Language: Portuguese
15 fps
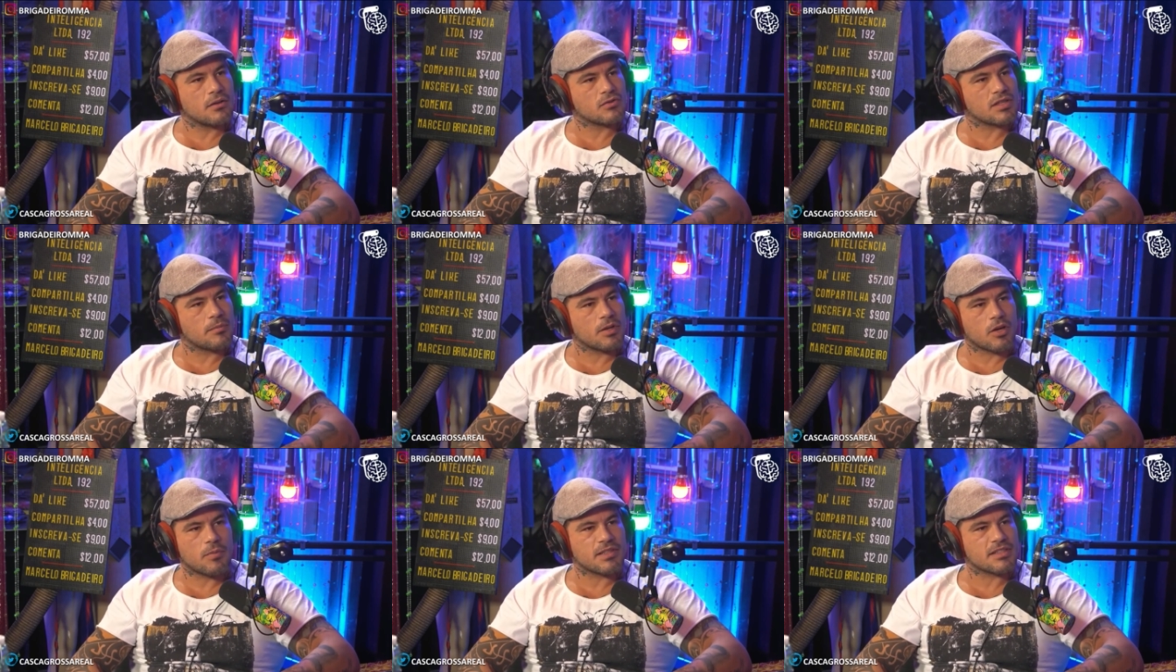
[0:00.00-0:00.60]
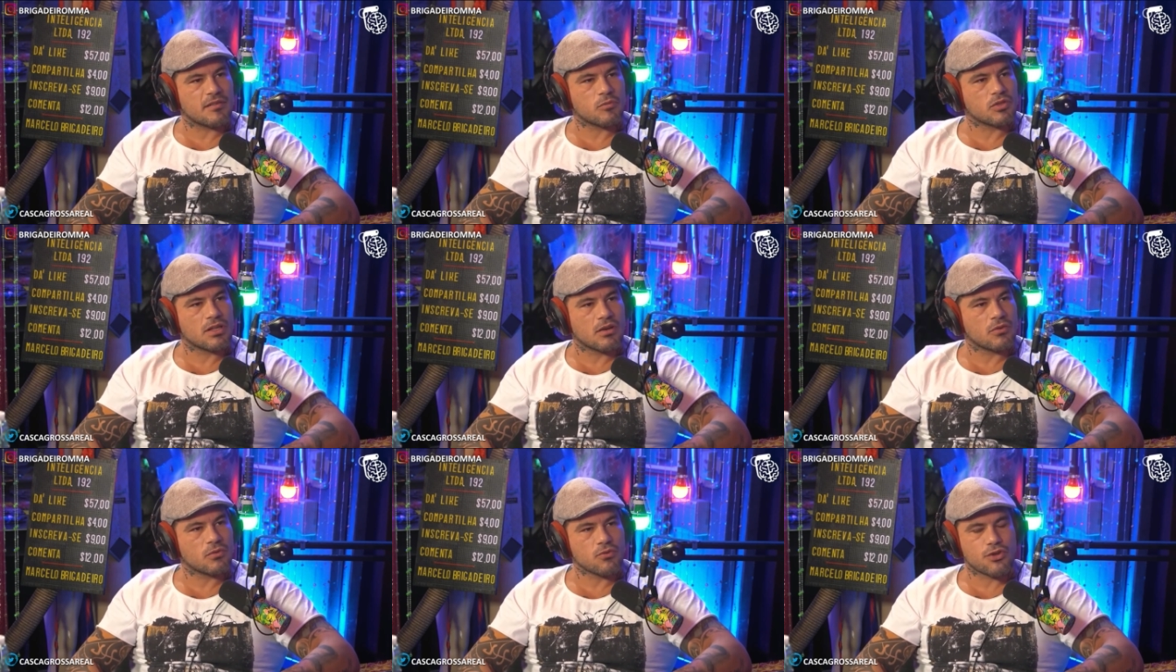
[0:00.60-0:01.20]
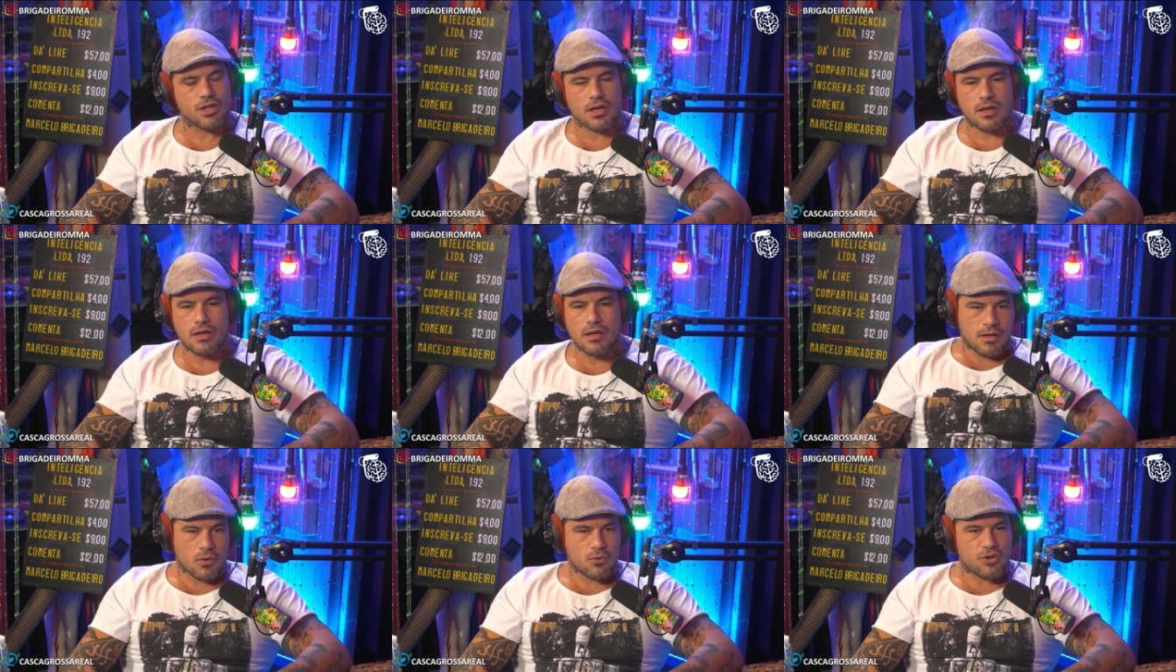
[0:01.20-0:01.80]
Eu sabia que eu precisava mudar. Eu não tinha,
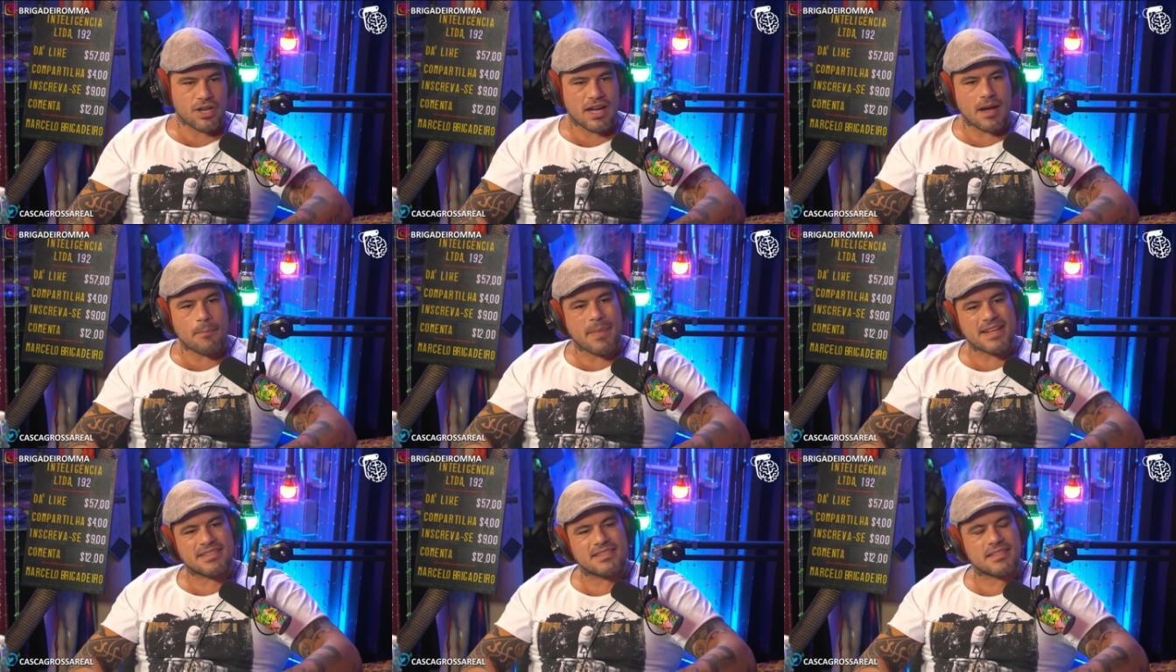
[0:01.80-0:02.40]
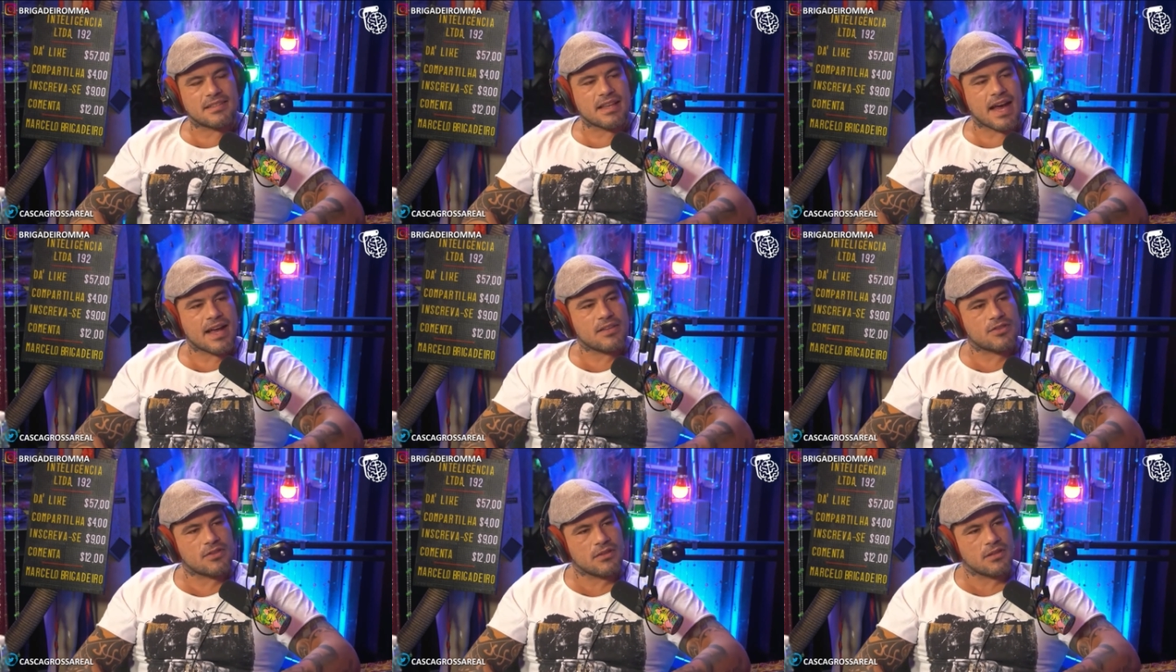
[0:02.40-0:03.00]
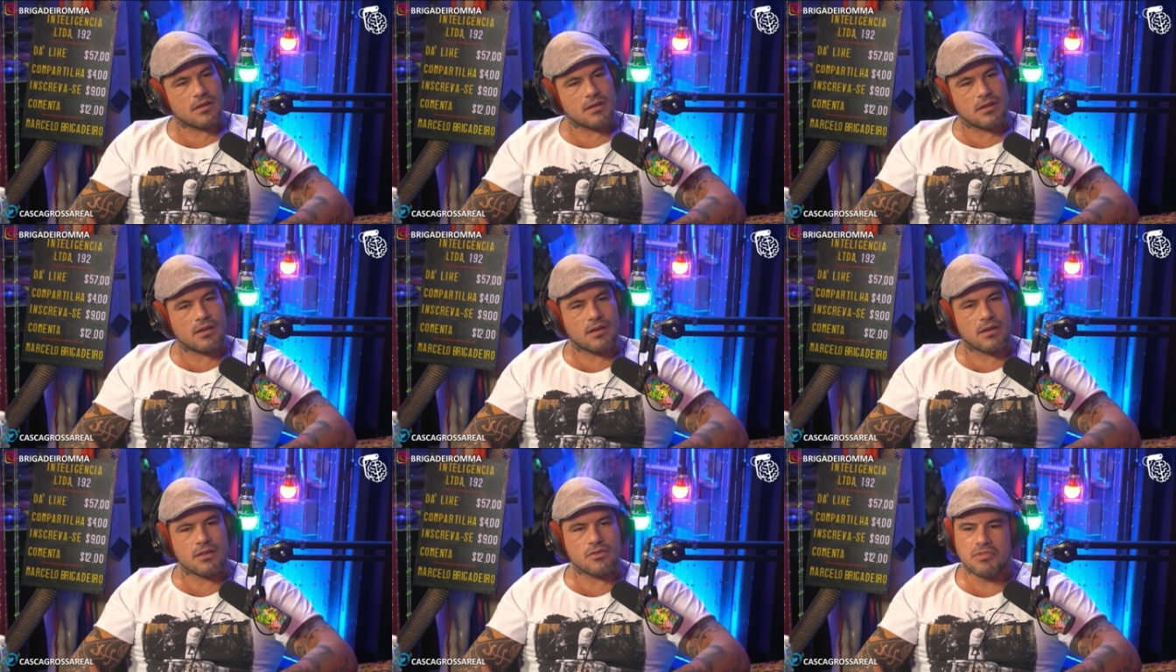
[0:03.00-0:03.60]
eu não tinha capacidade
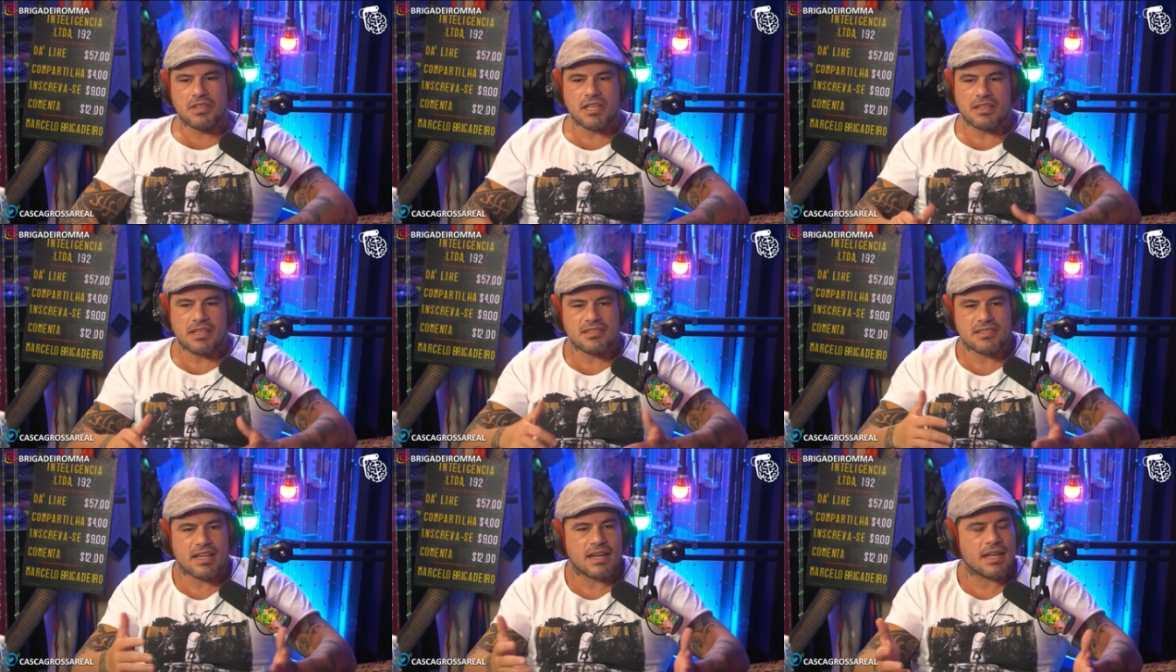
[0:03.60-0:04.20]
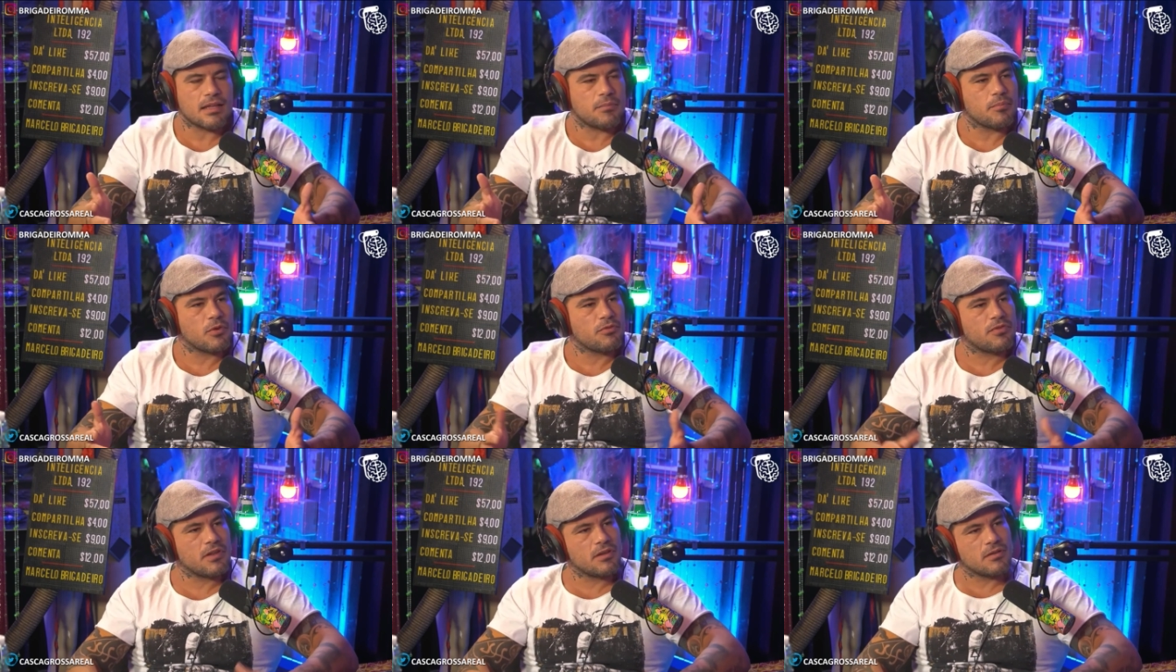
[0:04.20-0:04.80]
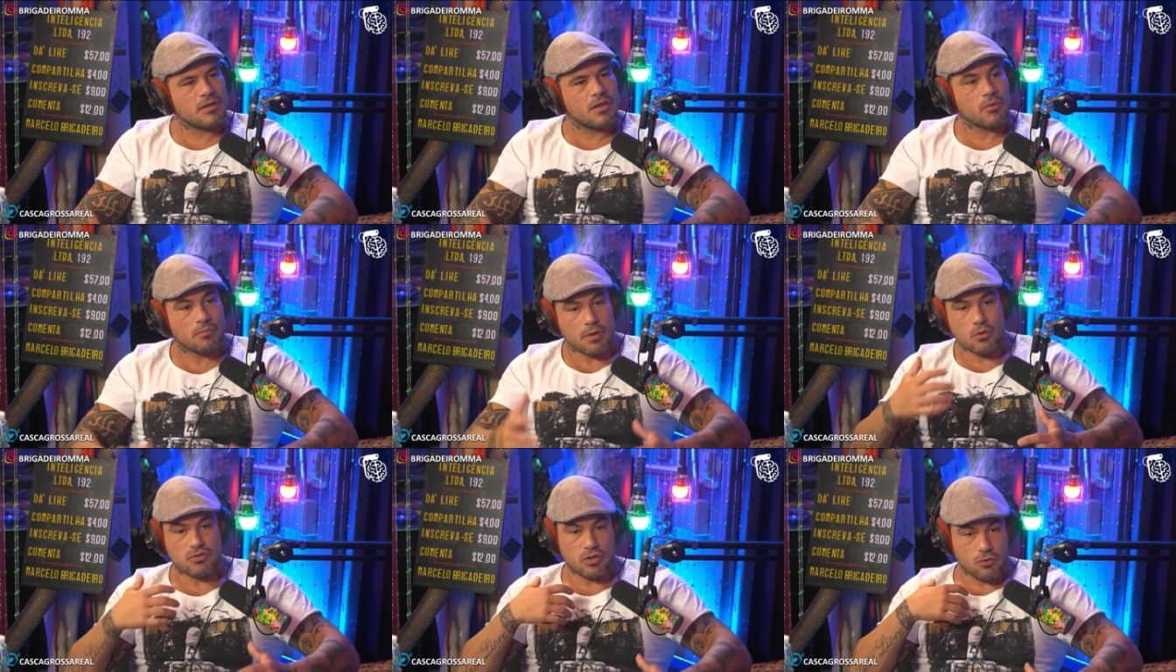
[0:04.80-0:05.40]
é, de tentar ensinar nada pro meu filho. Eu,
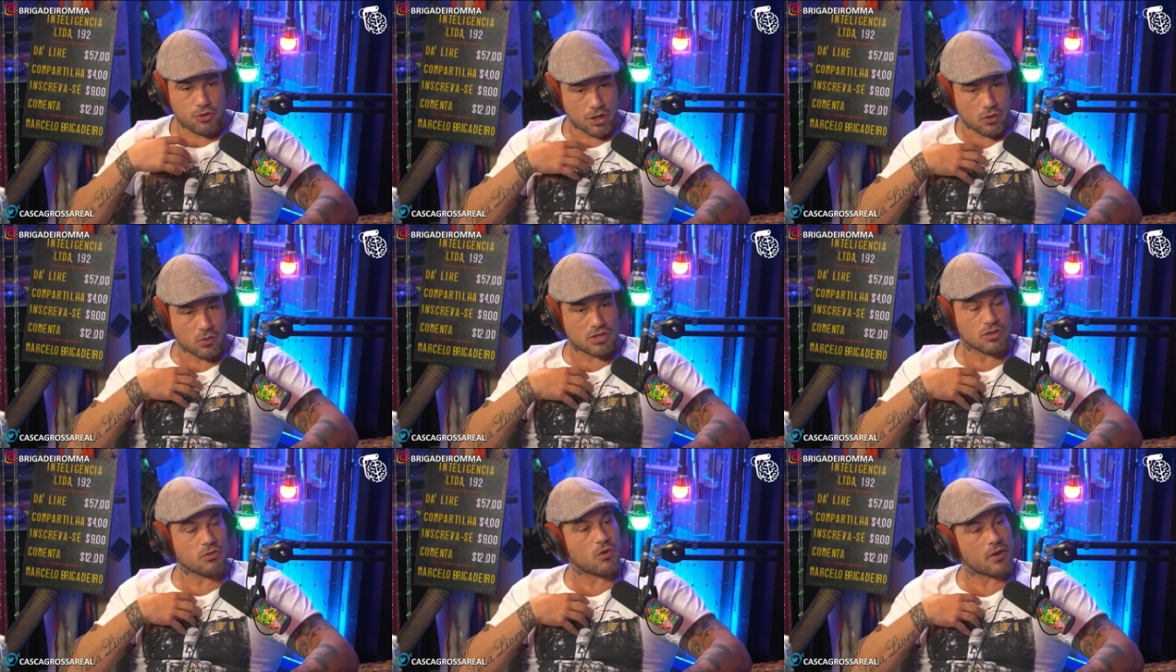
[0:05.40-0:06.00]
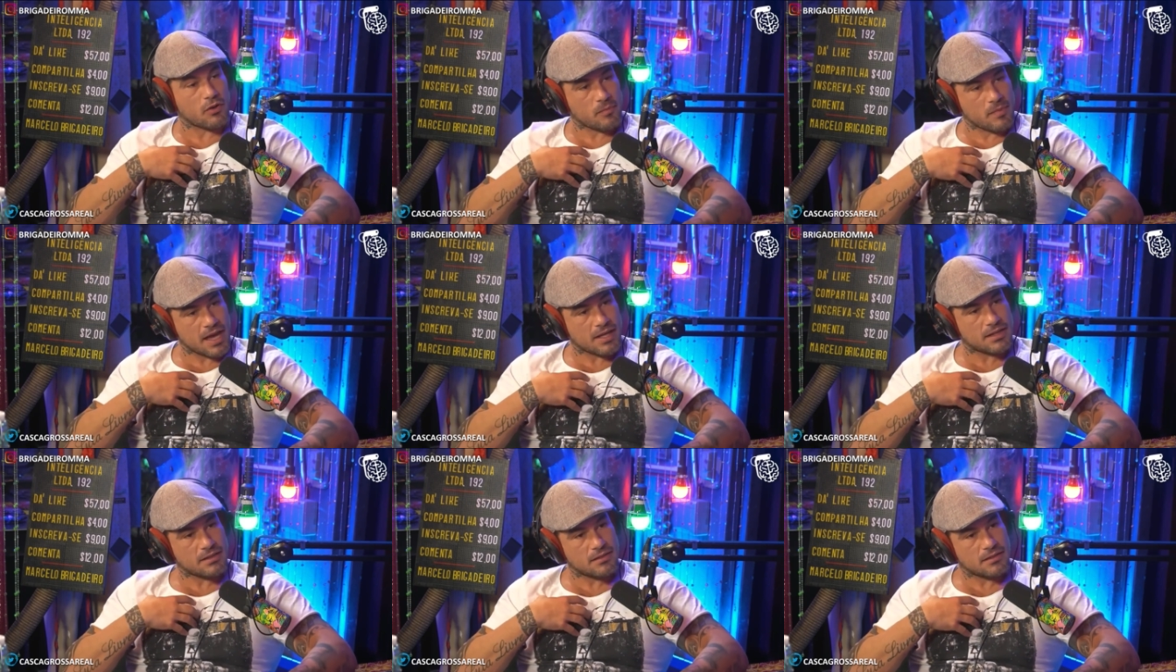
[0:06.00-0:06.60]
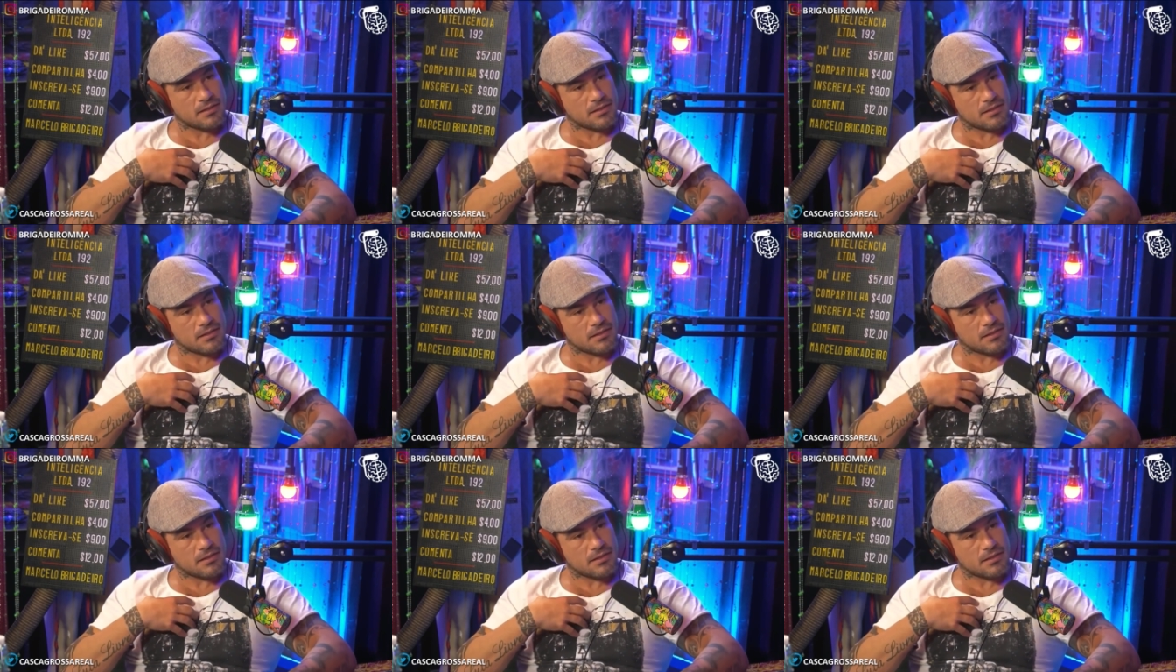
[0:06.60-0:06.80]
eu, eu tinha a noção que eu era um merda.